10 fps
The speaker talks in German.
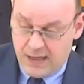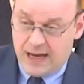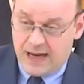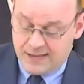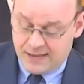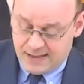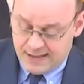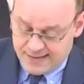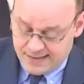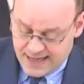halten den
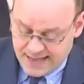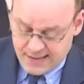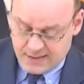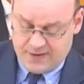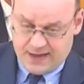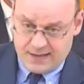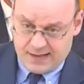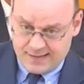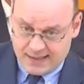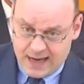Inzidenzwert
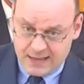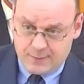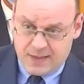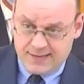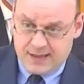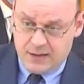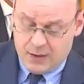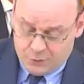als Gradmesser